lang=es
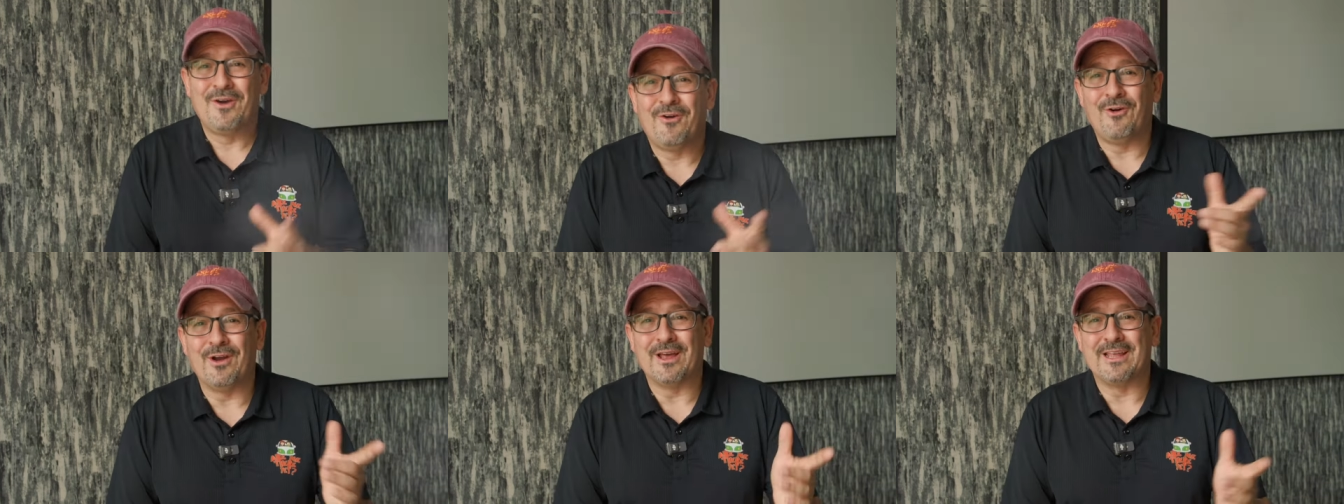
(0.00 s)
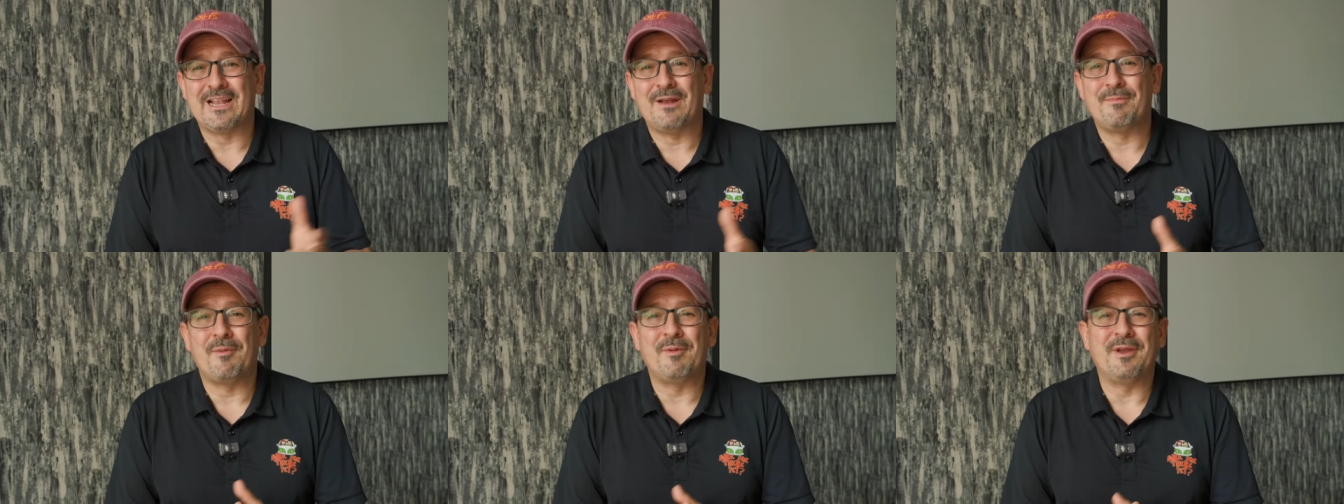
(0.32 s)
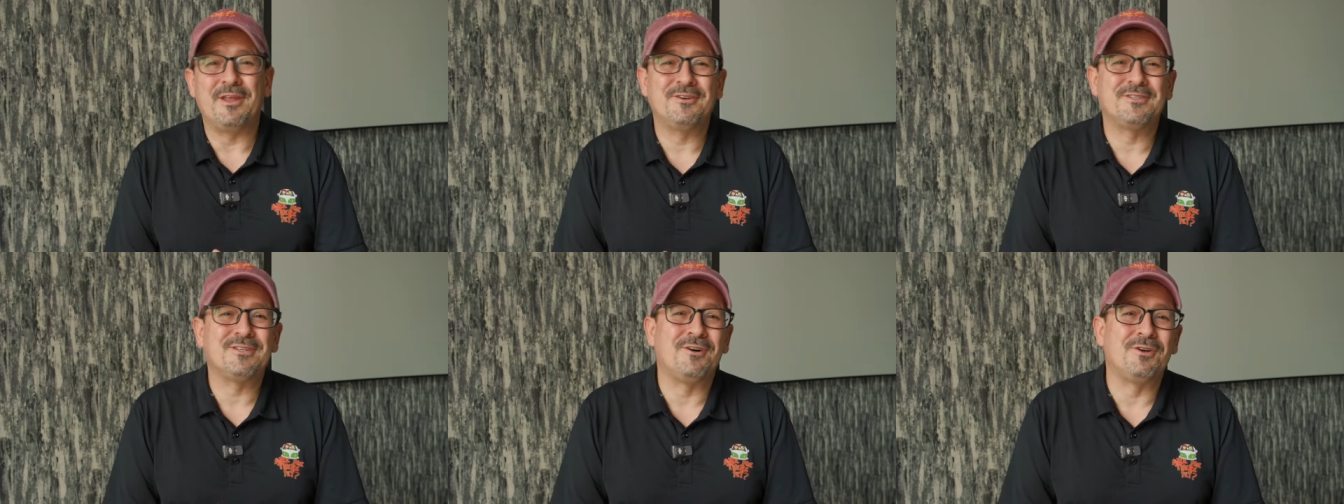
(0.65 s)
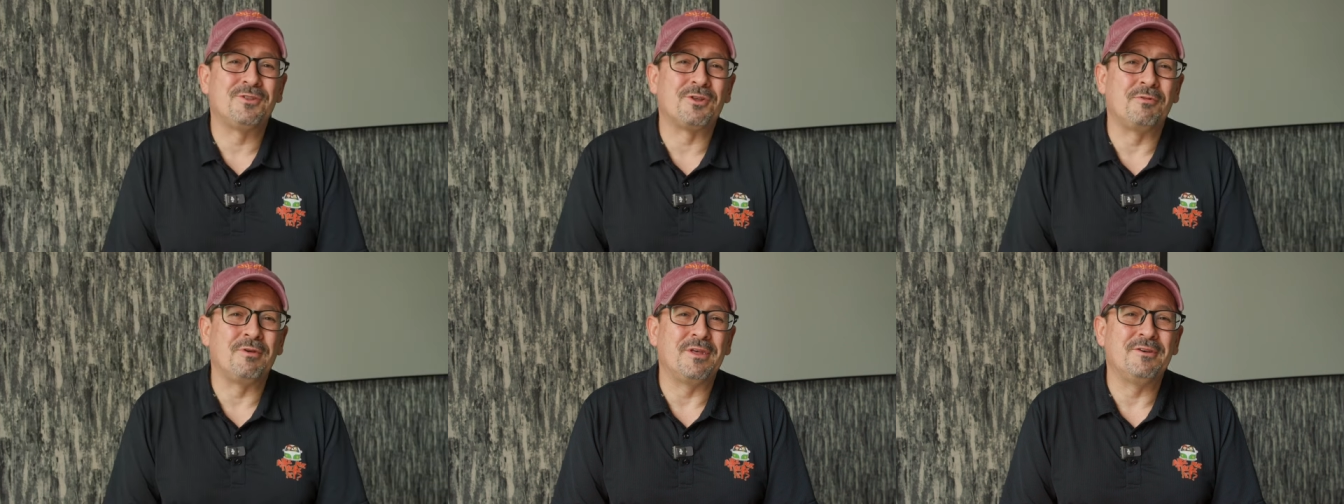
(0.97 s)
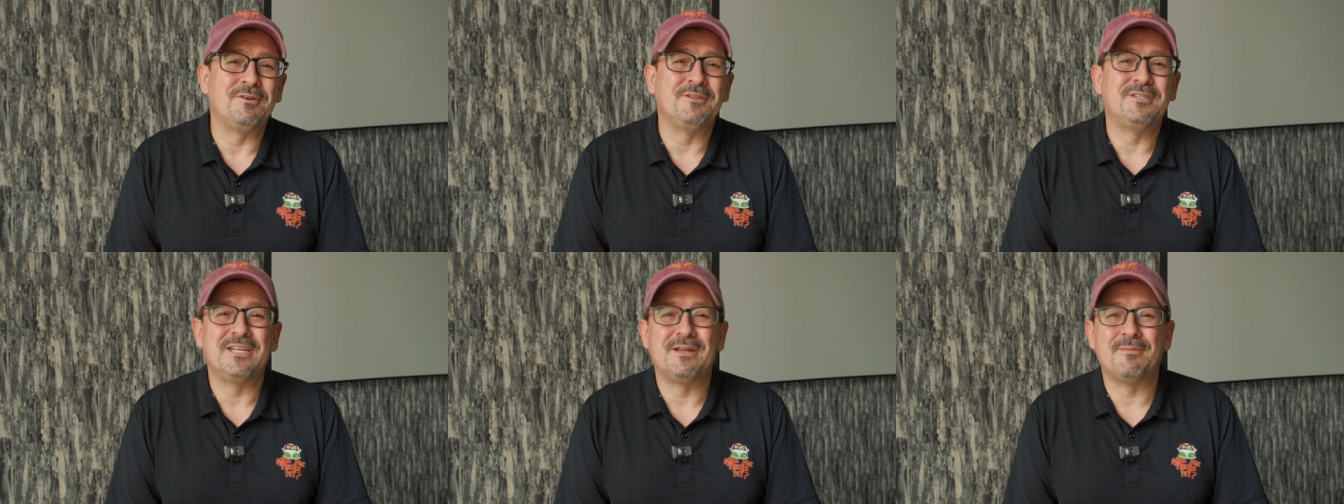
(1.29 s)
Hola, ¿qué tal? Bienvenidos a otro
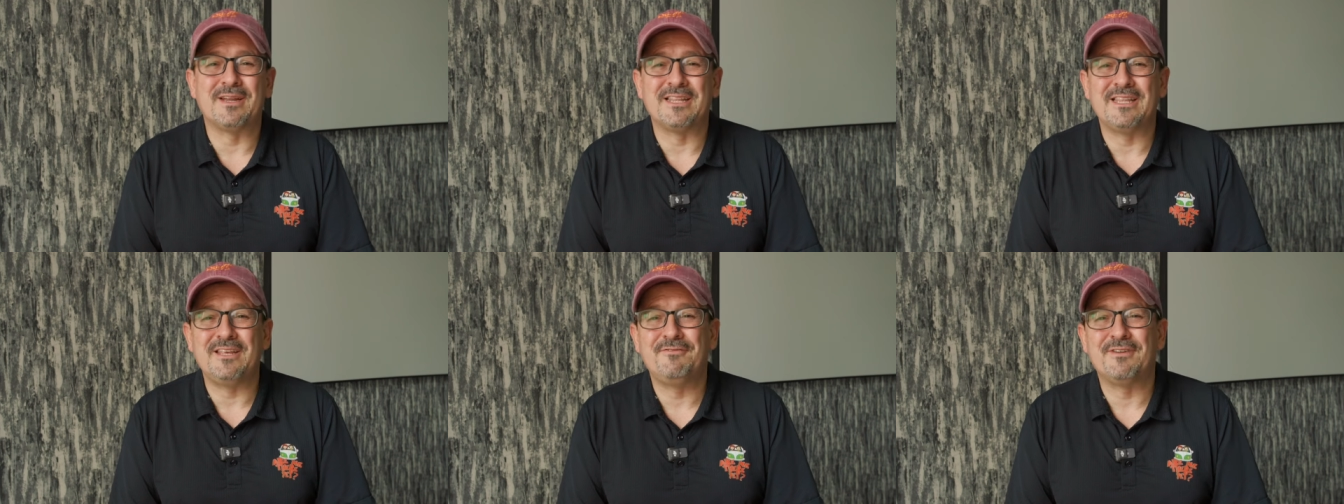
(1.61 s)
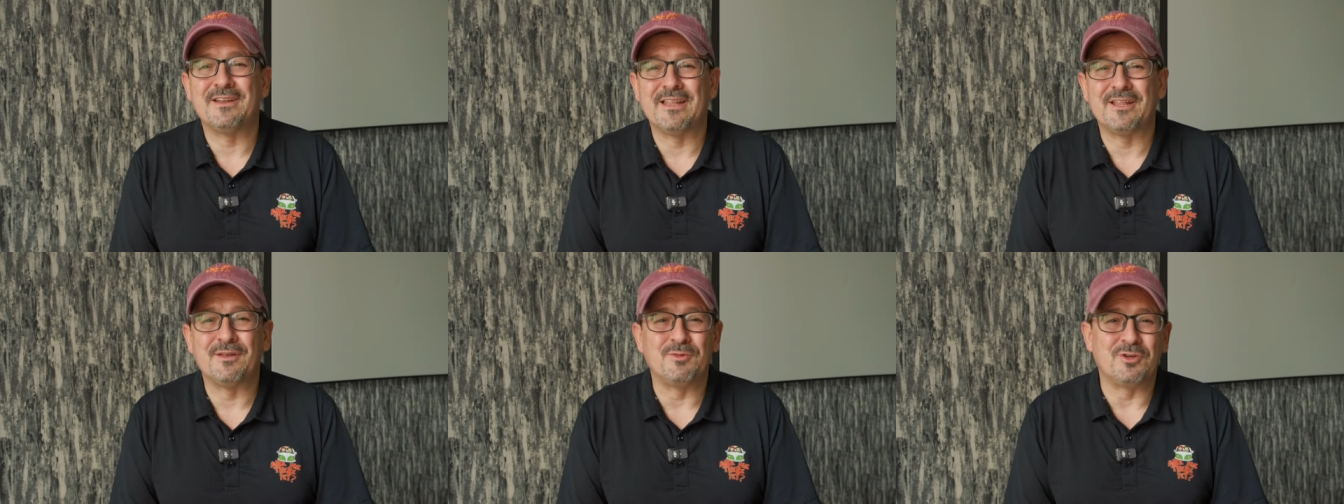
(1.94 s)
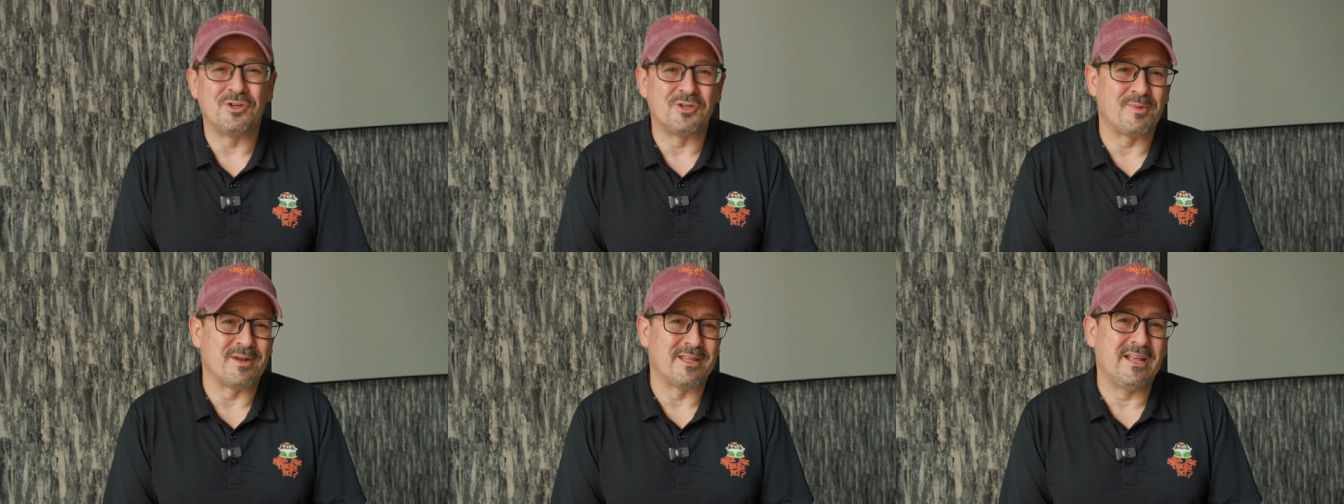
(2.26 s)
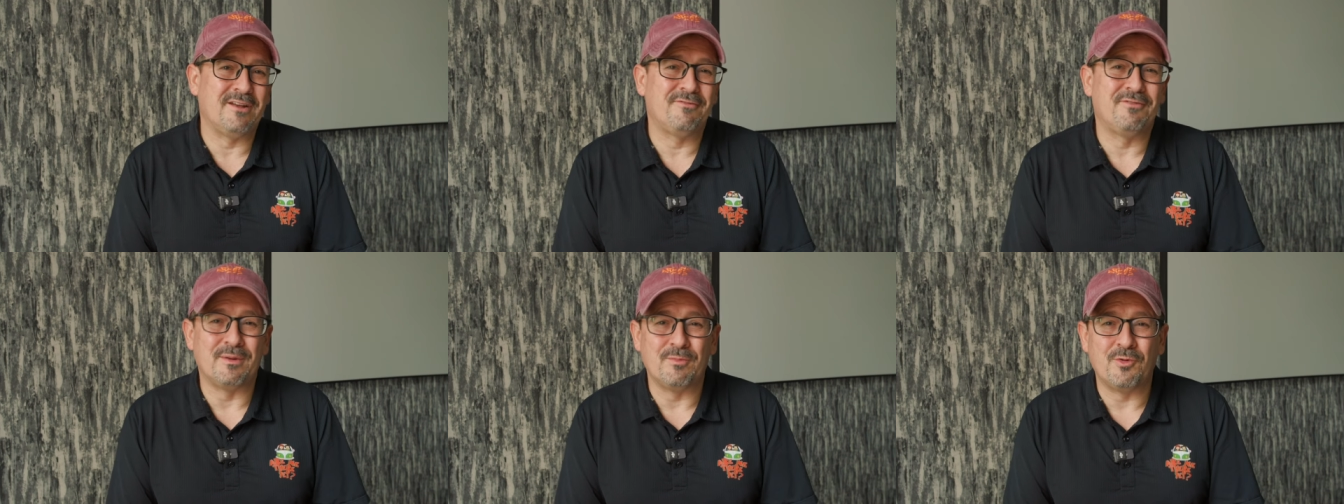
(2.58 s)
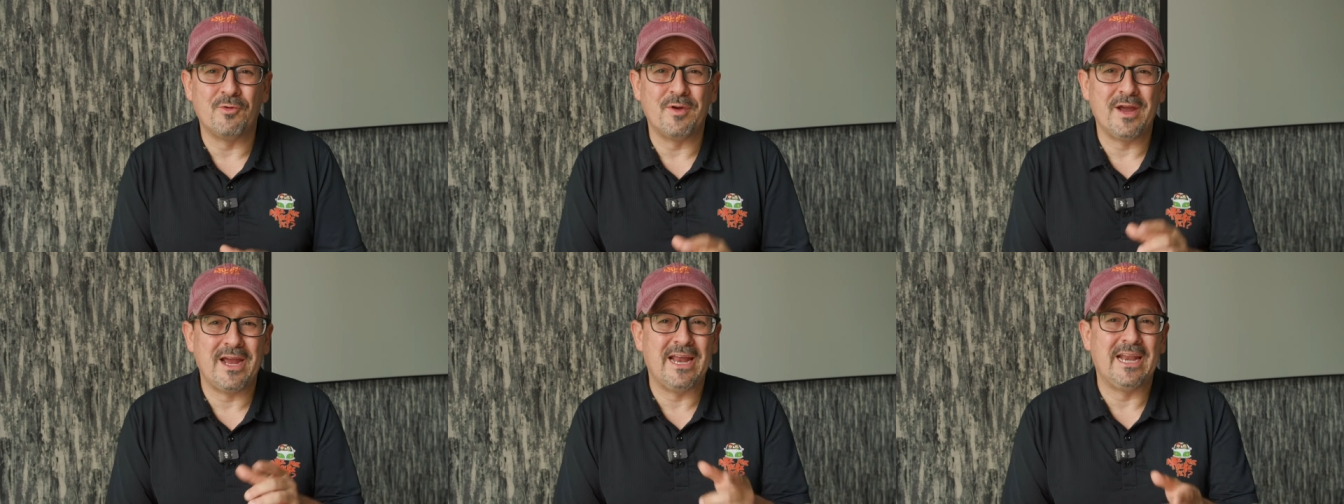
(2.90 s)
video de China para ti, Fernando Muñoz Bernal,
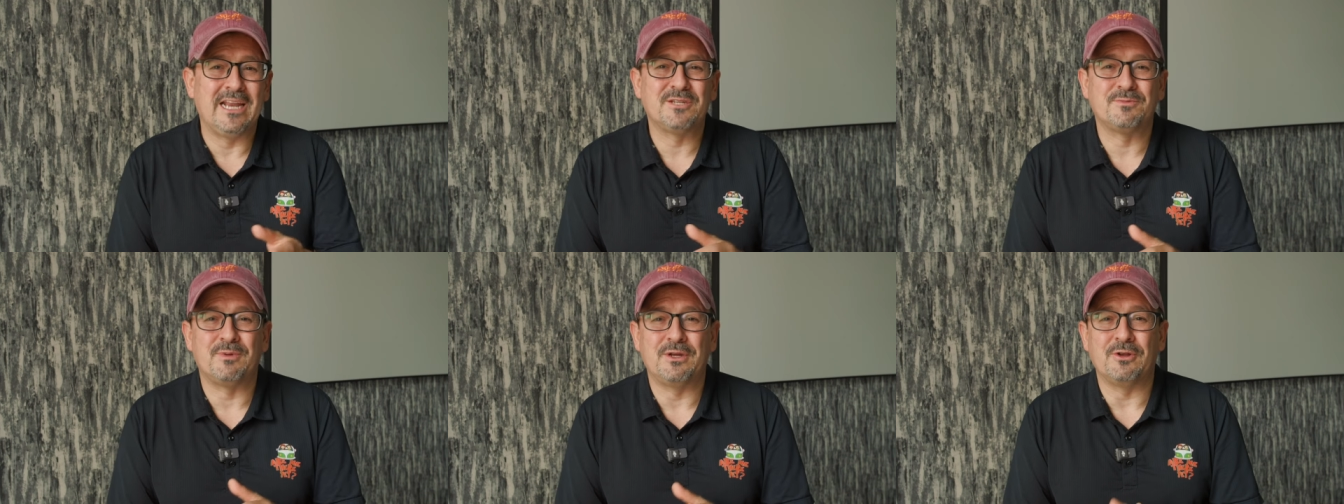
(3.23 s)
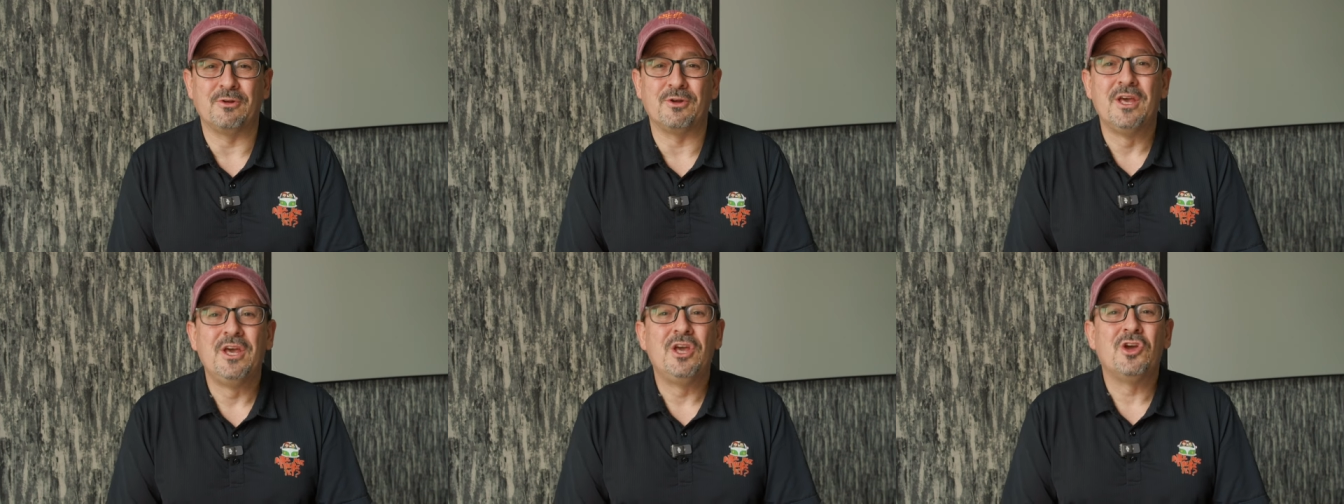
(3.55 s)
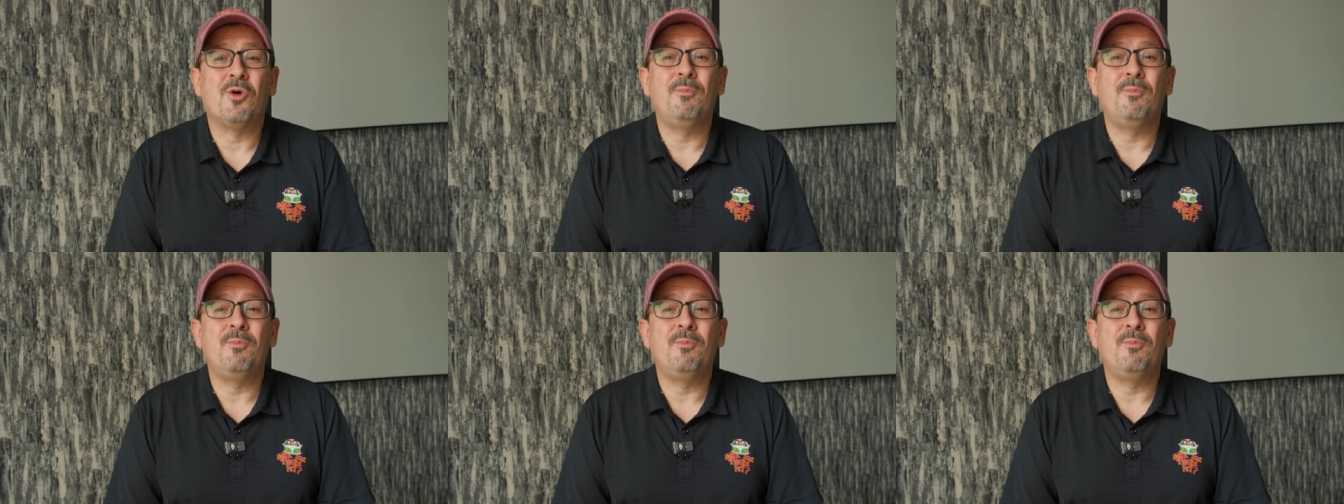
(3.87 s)
Fermube en español.